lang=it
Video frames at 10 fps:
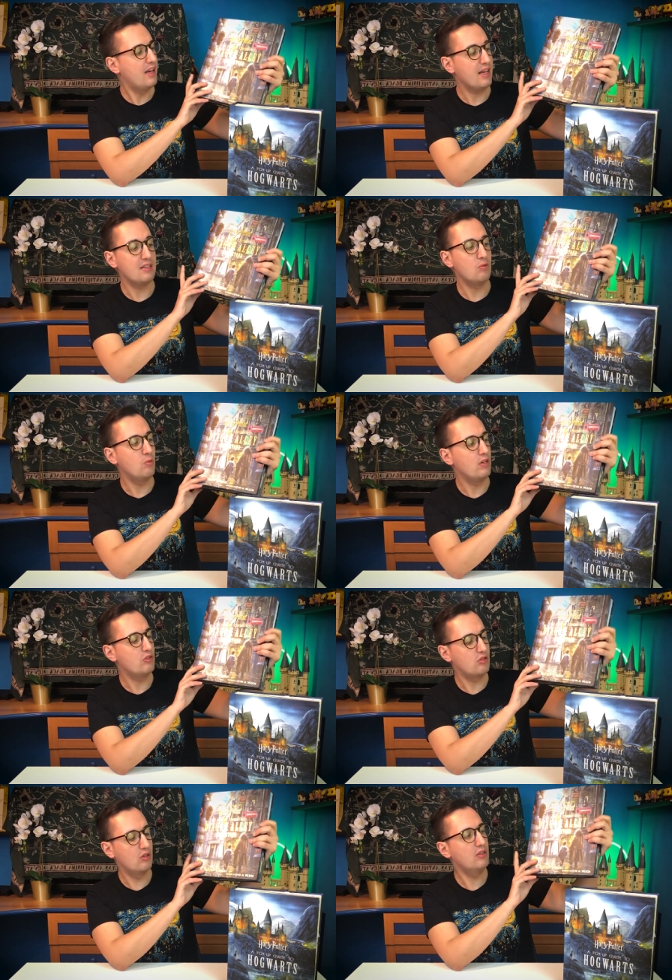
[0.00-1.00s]
e di
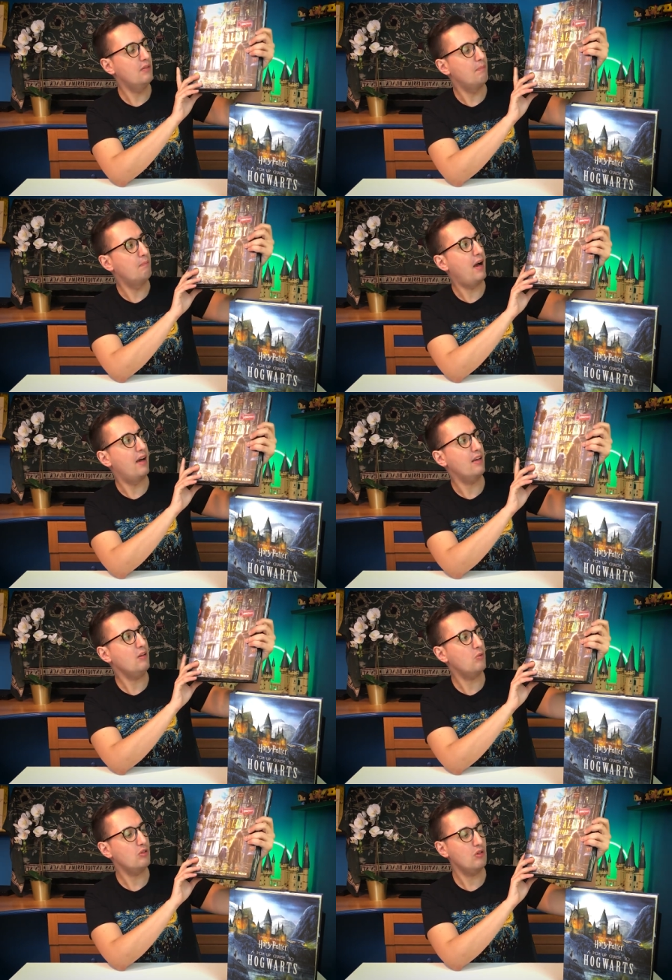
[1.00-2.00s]
Wilson, ma
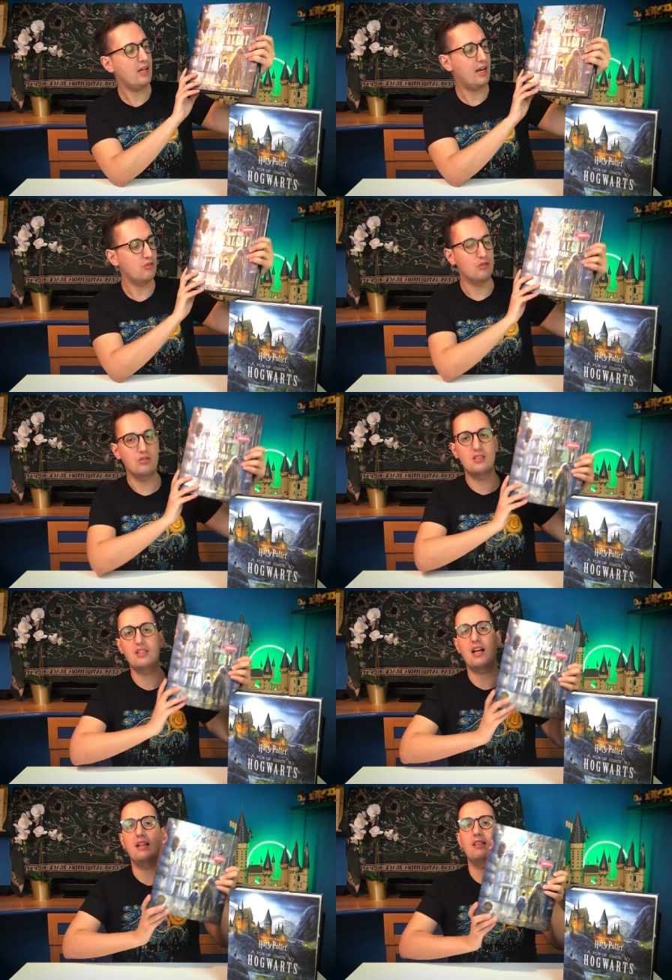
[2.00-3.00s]
in questo caso si
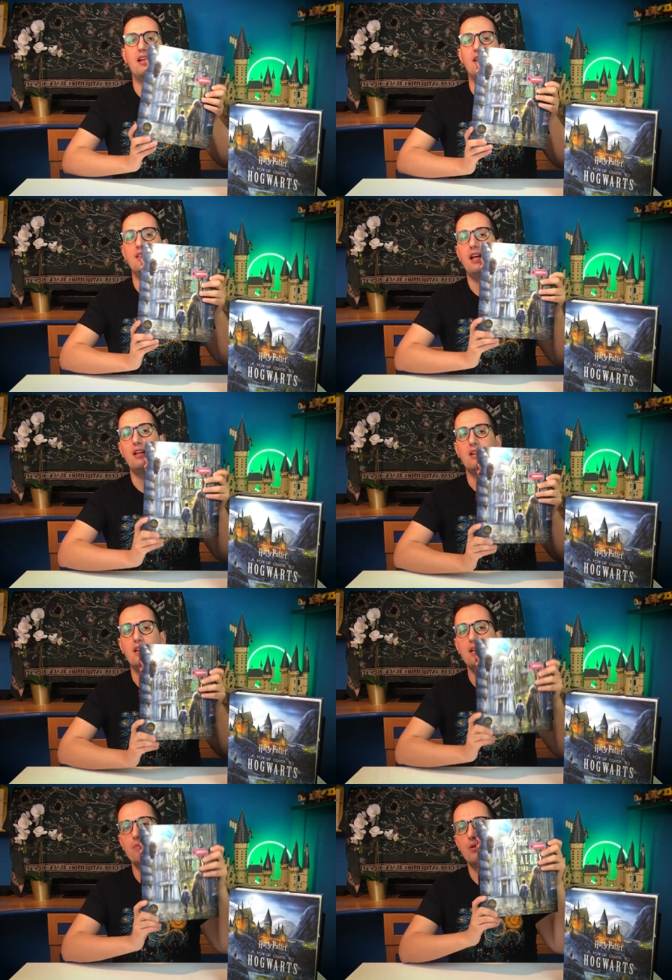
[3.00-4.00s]
tratta del
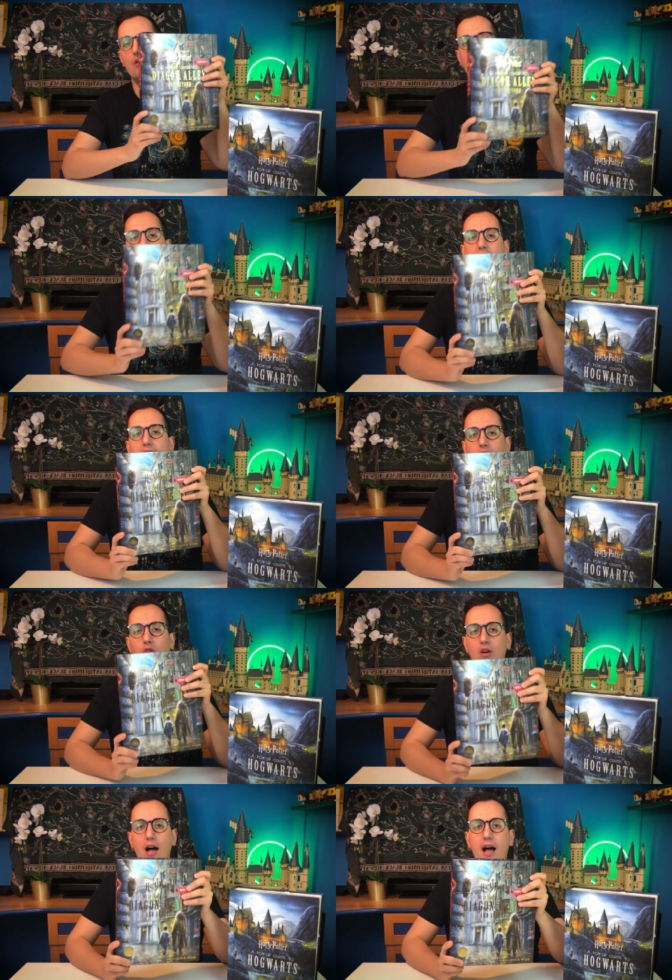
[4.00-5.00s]
libro
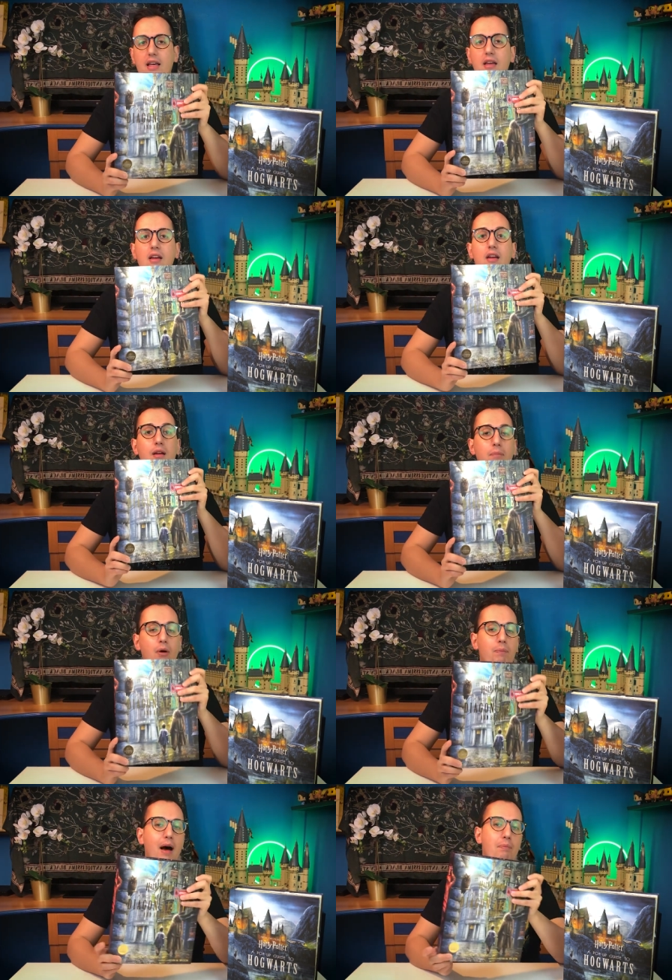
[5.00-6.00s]
dedicato ai
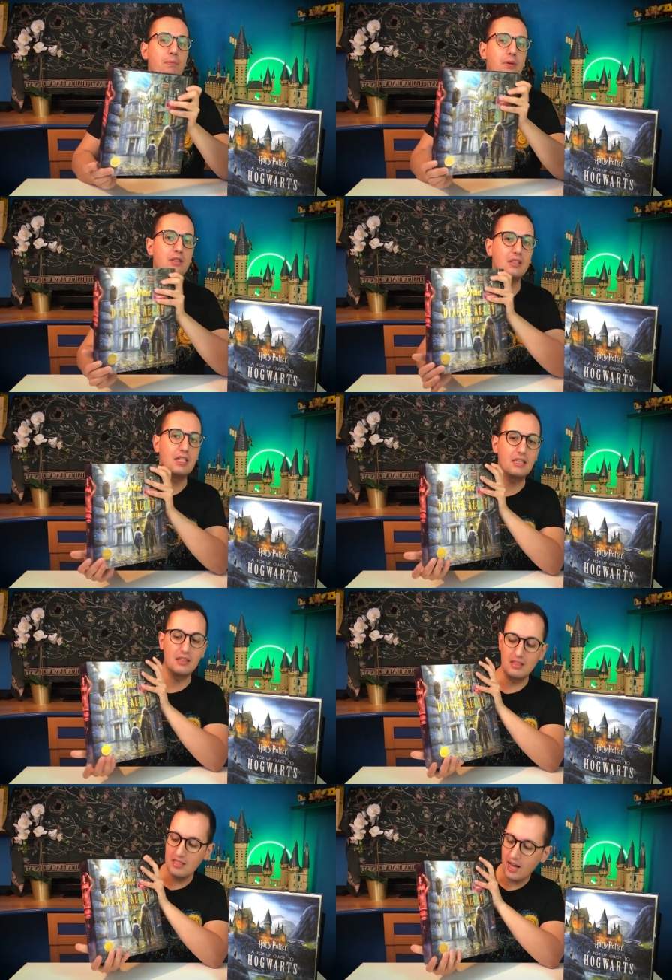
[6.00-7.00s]
pop-up di
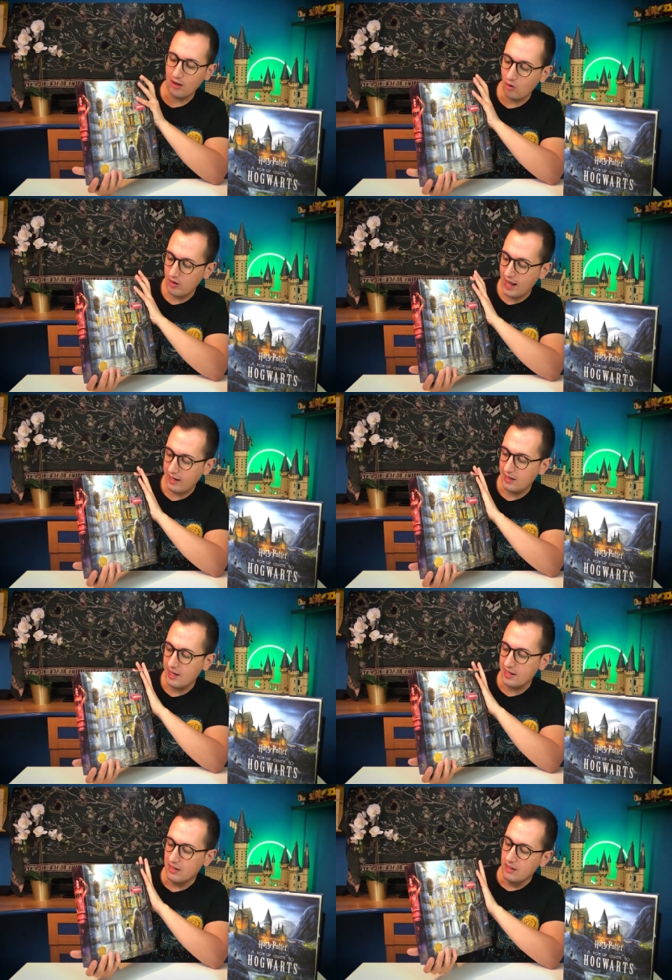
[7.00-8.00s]
Diagon
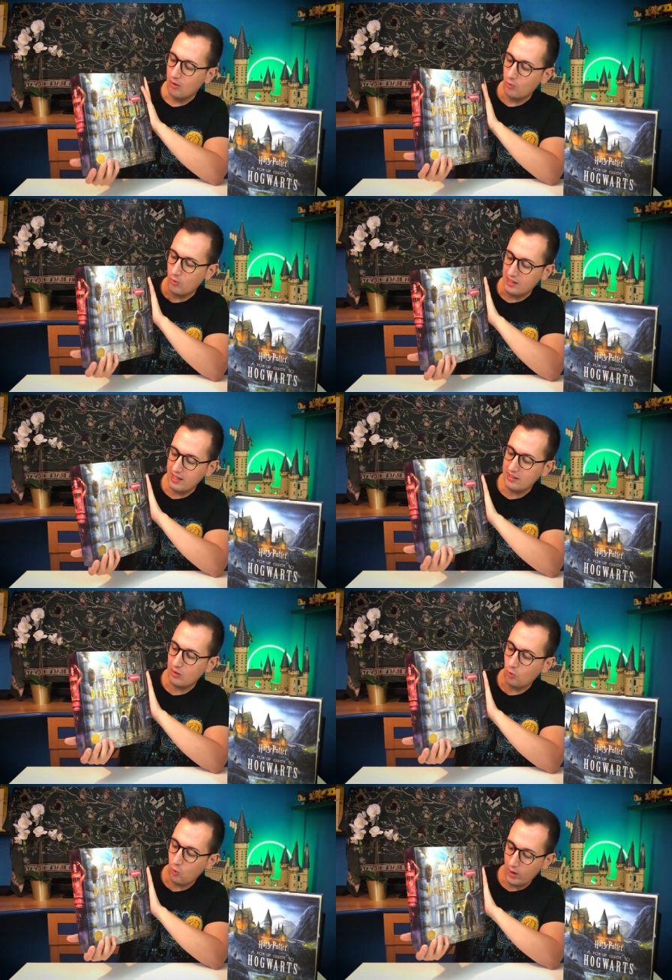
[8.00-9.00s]
Alley
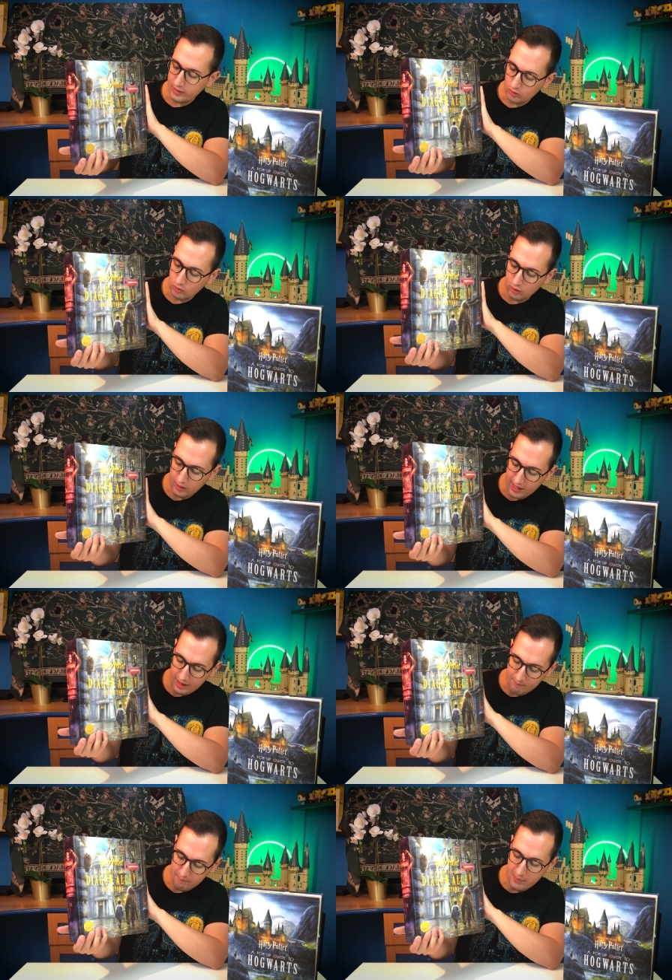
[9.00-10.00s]
Guardate quanto
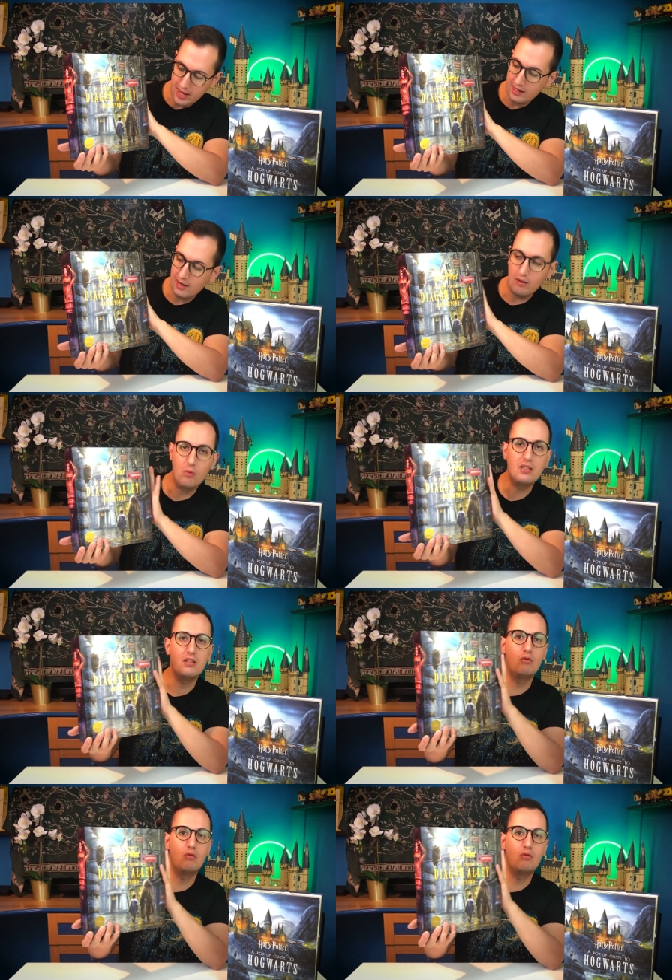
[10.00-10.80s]
è bella questa